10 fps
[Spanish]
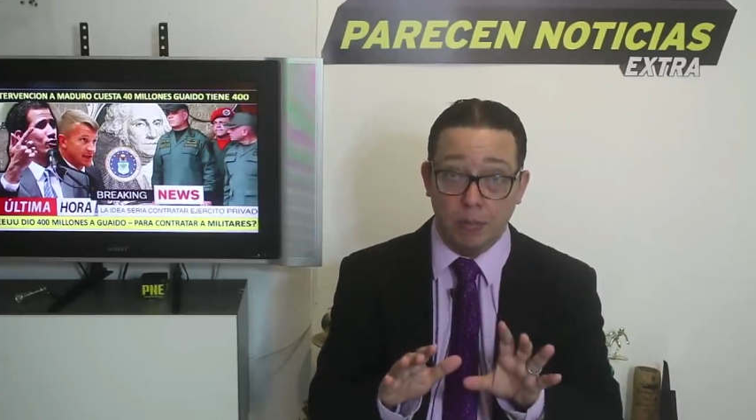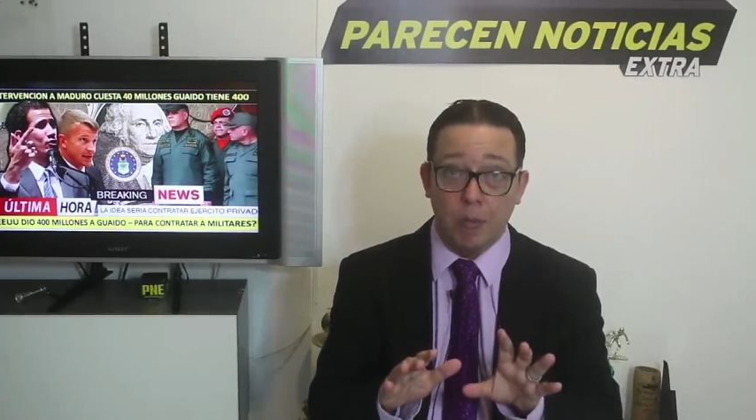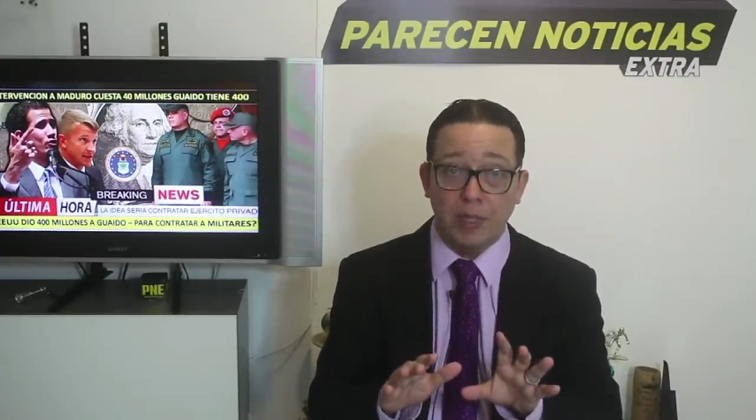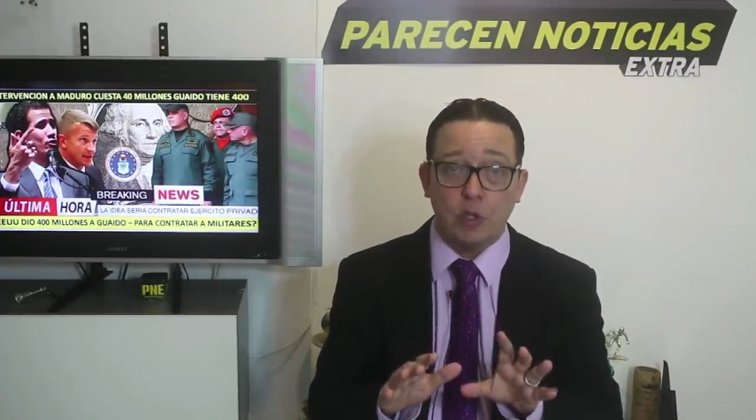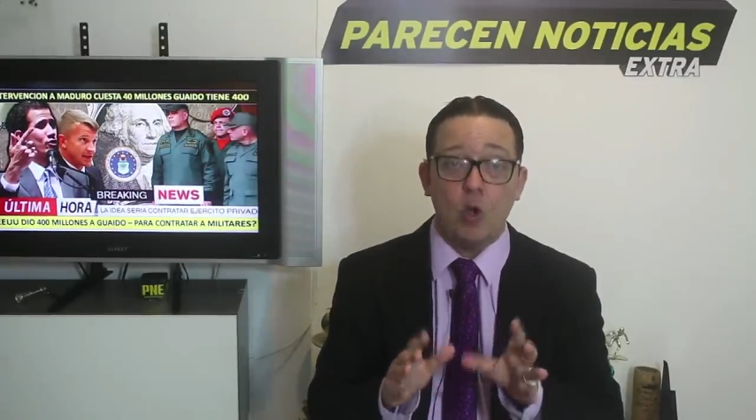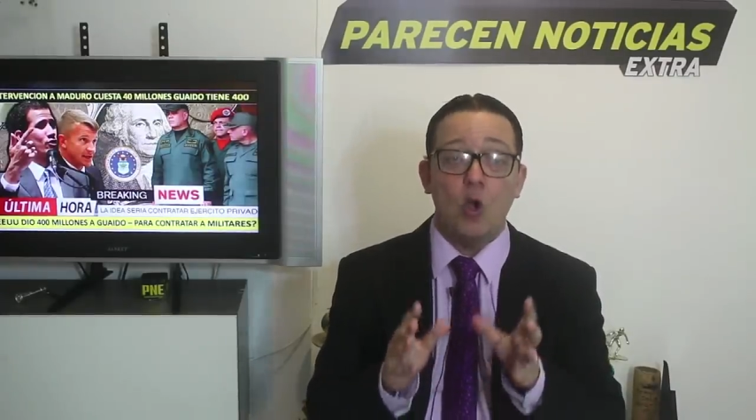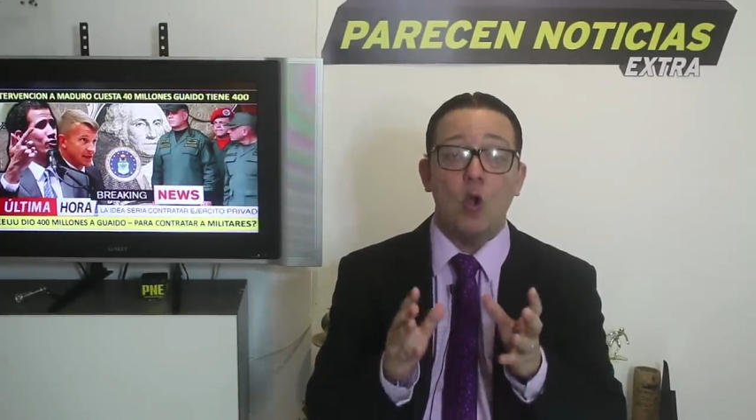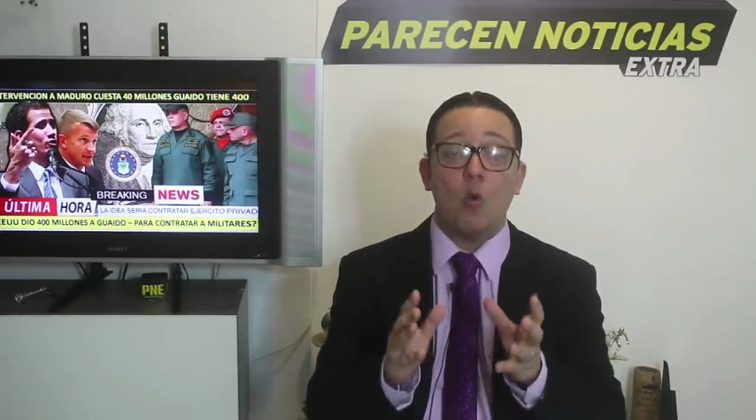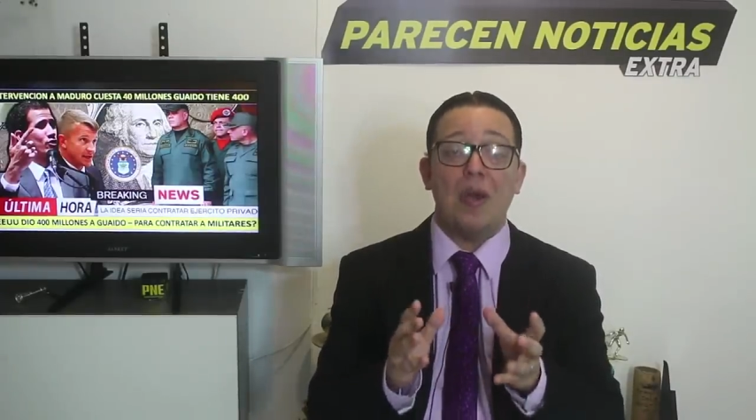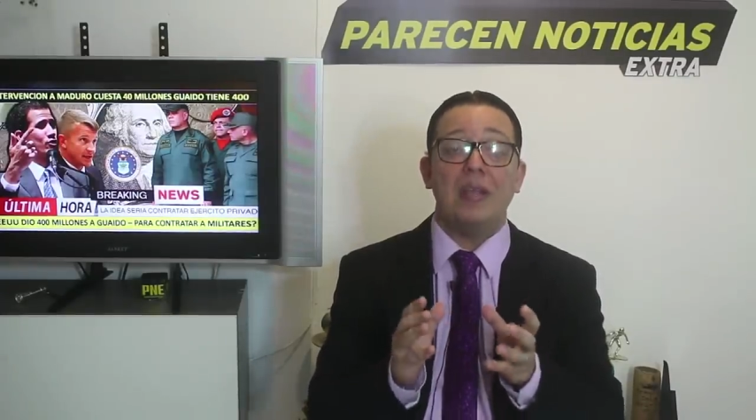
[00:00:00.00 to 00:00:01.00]
momento,
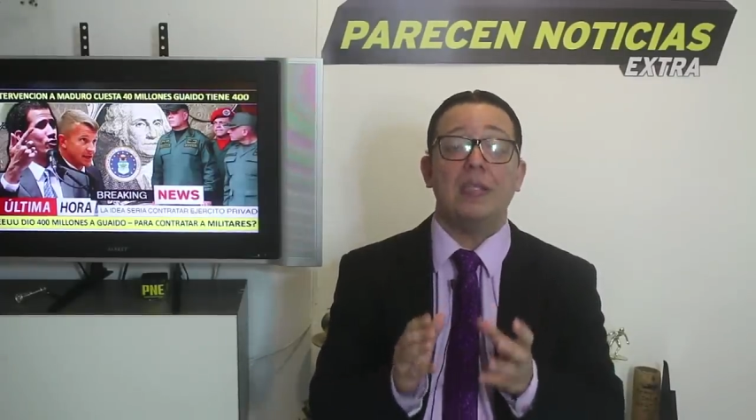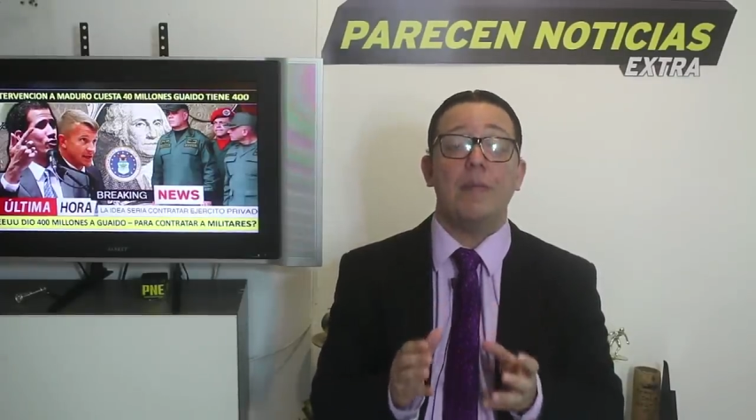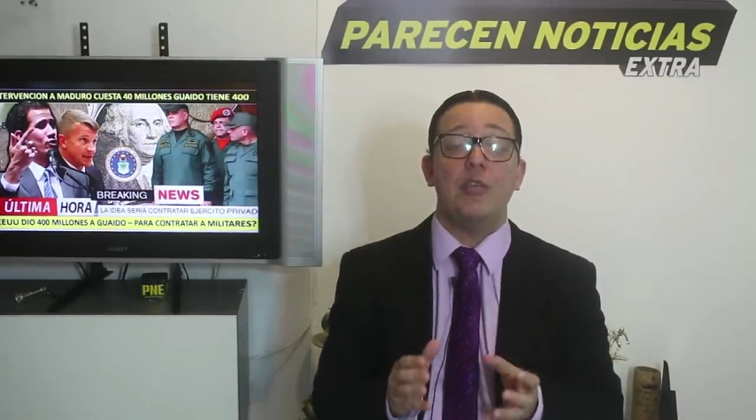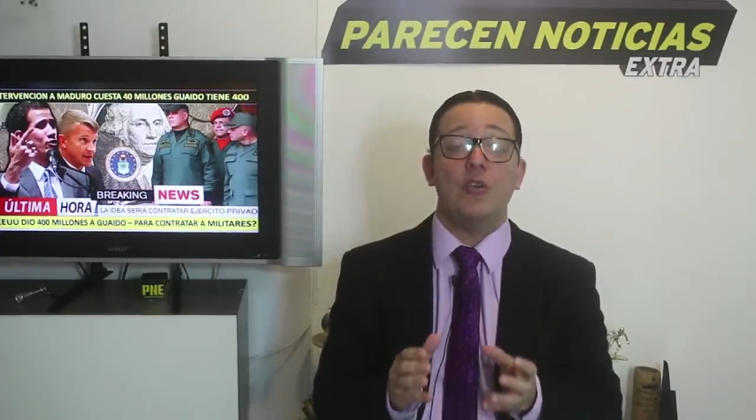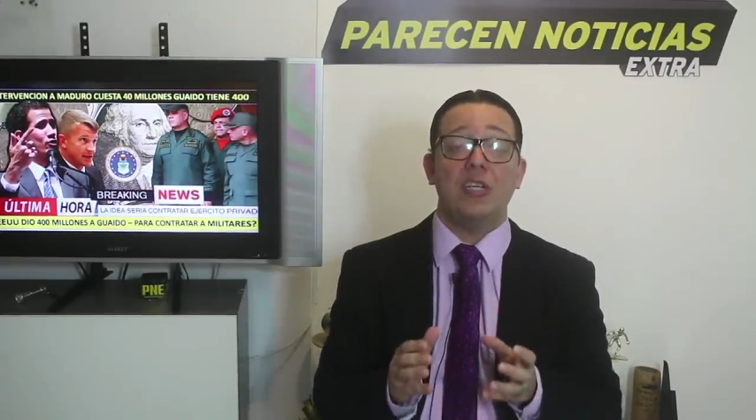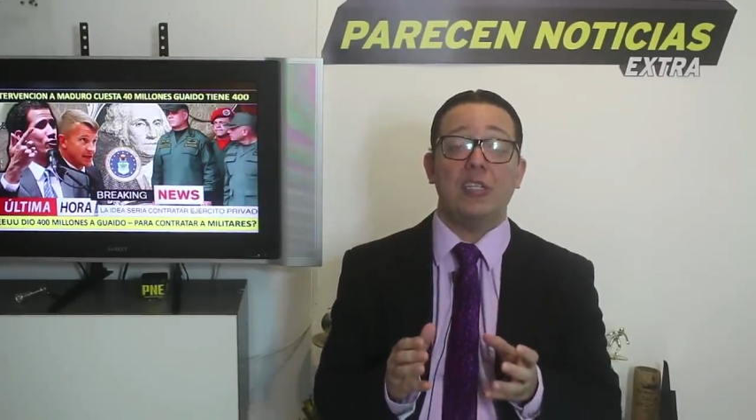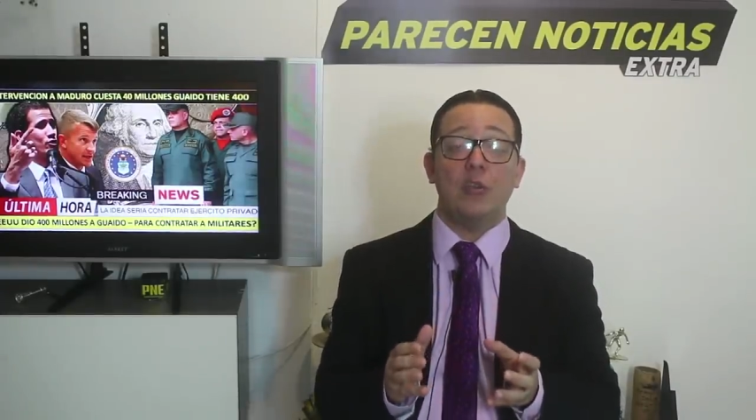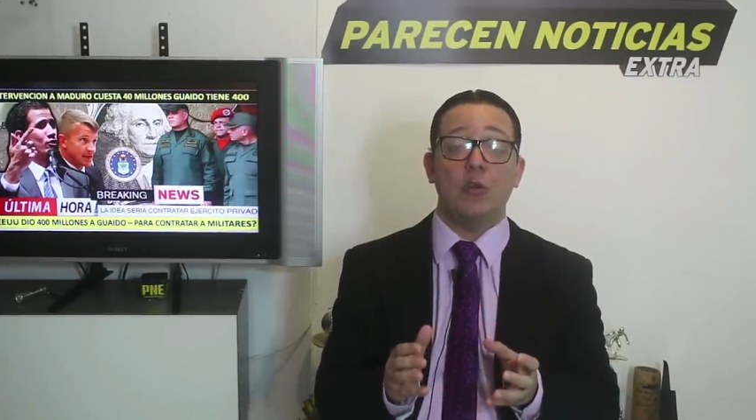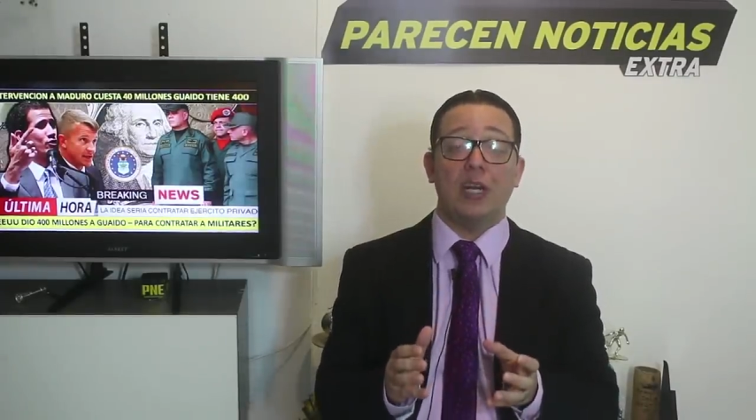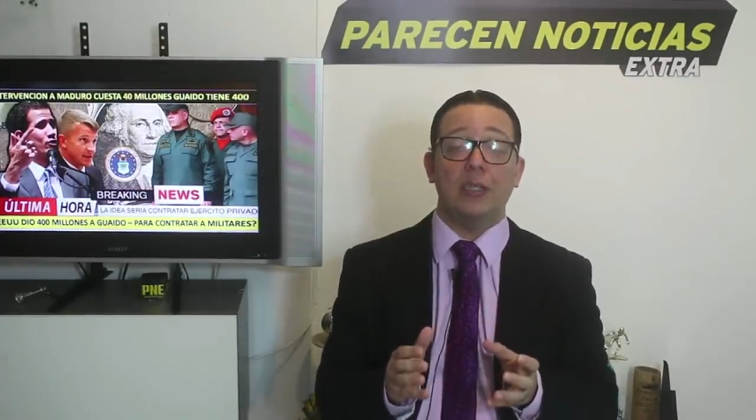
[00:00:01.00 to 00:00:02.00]
40 millones de
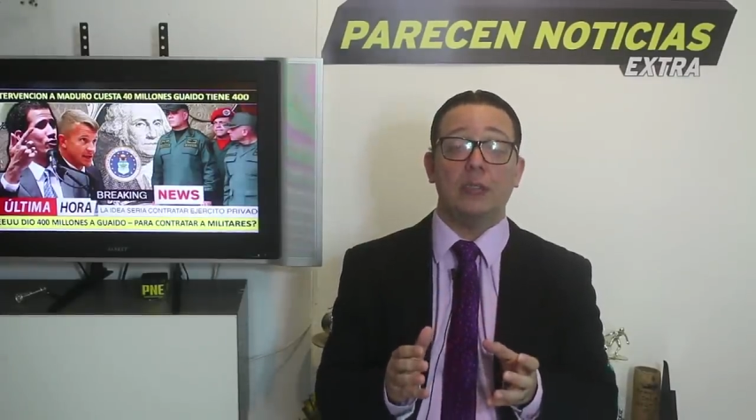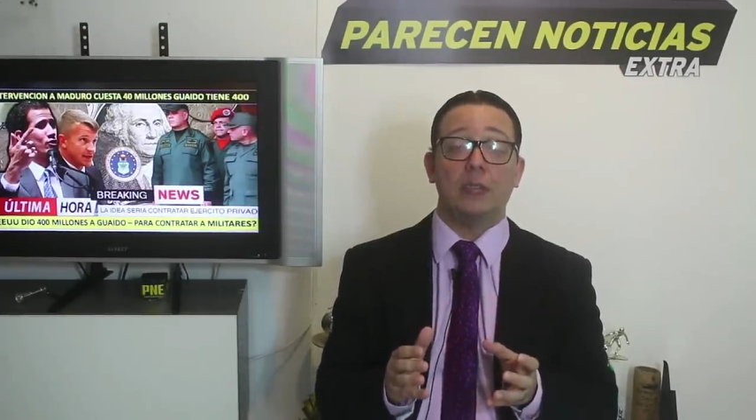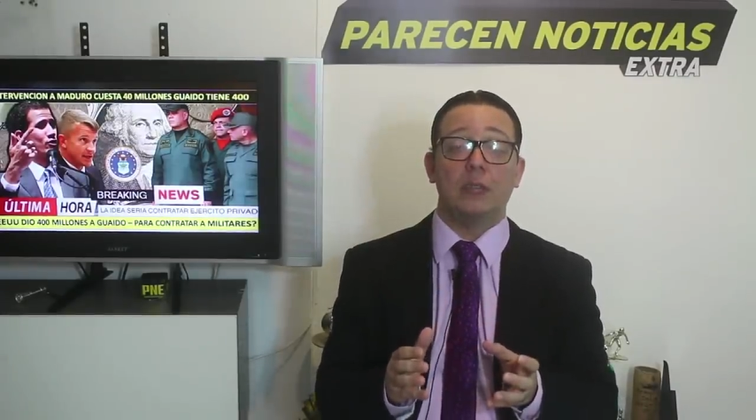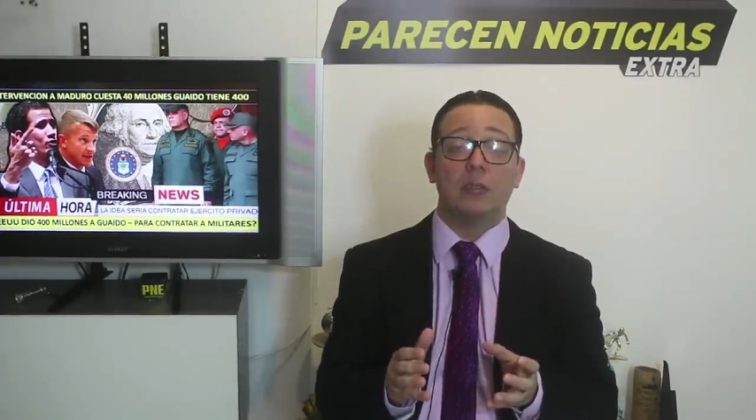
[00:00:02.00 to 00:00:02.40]
dólares.